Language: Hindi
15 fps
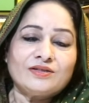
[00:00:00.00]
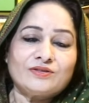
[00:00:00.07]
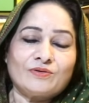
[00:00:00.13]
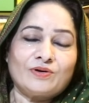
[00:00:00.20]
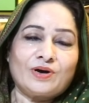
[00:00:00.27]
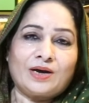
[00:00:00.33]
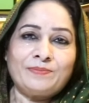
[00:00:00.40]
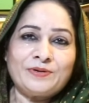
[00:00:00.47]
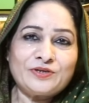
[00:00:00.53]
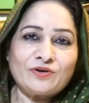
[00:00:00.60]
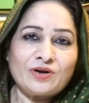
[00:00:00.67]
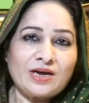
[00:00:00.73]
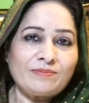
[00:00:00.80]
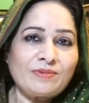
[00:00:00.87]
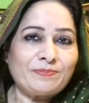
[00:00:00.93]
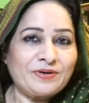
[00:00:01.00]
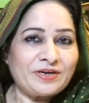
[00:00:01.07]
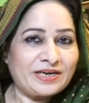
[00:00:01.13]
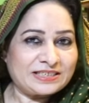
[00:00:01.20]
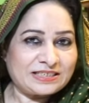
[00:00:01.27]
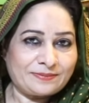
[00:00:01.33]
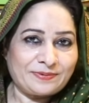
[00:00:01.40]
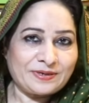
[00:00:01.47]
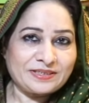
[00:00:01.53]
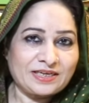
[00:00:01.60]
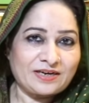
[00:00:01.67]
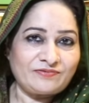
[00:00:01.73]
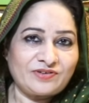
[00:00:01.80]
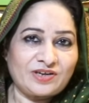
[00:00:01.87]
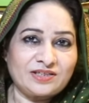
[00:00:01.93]
तो अभी जो है हम अपनी रेसिपी की
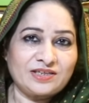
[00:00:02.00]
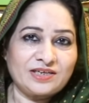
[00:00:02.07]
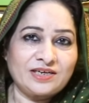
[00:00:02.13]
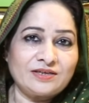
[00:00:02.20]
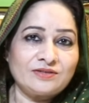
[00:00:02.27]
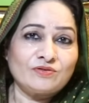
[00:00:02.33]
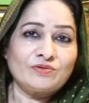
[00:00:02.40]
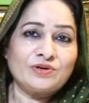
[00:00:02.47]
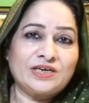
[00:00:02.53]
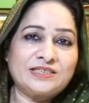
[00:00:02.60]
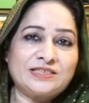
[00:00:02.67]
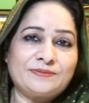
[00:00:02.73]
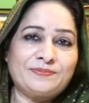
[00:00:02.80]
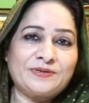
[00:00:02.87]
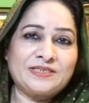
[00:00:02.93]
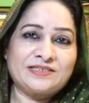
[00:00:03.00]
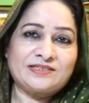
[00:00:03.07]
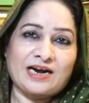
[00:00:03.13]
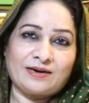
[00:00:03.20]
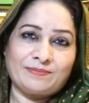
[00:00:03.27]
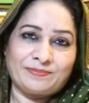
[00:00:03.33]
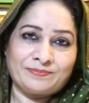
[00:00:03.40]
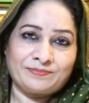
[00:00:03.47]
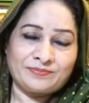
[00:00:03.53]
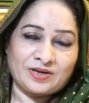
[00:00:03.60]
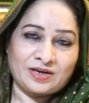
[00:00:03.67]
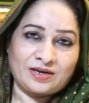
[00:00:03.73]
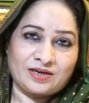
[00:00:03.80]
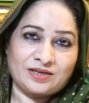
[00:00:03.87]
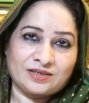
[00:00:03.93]
तरफ चलते हैं तो रेसिपी स्टार्ट
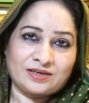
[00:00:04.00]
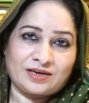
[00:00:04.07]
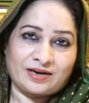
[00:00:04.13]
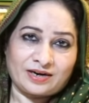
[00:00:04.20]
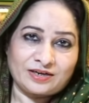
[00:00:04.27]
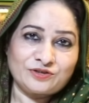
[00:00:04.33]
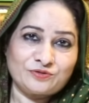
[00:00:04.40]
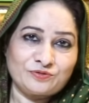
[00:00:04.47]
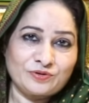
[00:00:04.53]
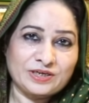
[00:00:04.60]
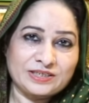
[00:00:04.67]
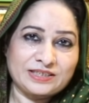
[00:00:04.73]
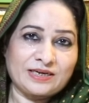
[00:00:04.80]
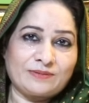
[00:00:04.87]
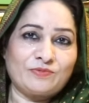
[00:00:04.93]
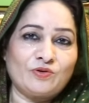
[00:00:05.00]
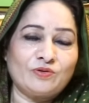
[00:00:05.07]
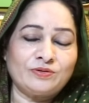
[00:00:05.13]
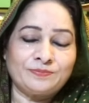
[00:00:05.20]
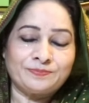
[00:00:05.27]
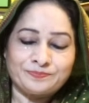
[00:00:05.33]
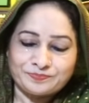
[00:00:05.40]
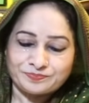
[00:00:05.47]
करना शुरू करते हैं हम लोग